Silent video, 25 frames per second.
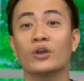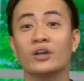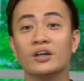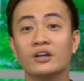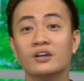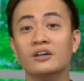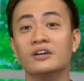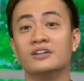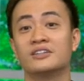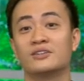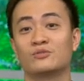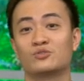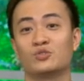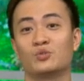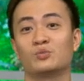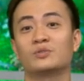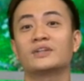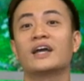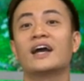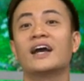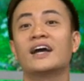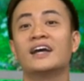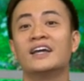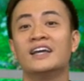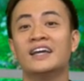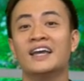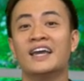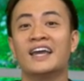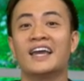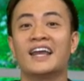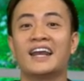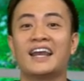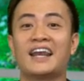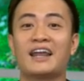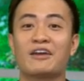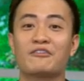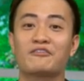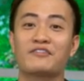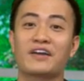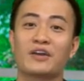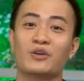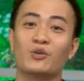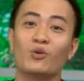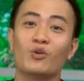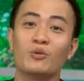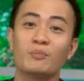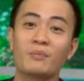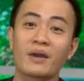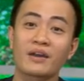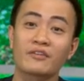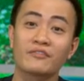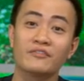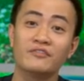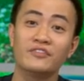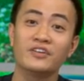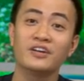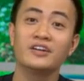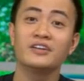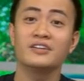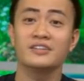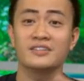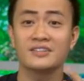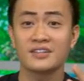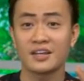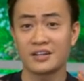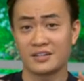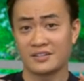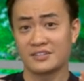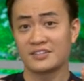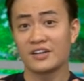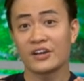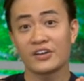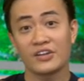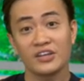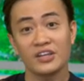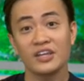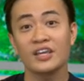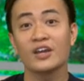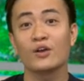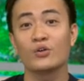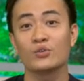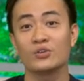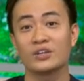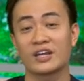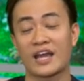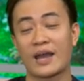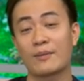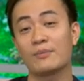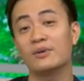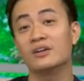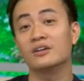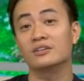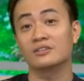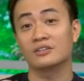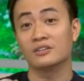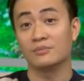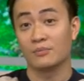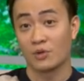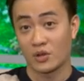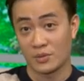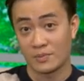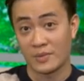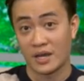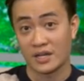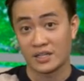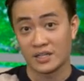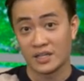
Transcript: người trong chúng ta lại phải đối mặt với rất rất nhiều những áp lực từ mọi mặt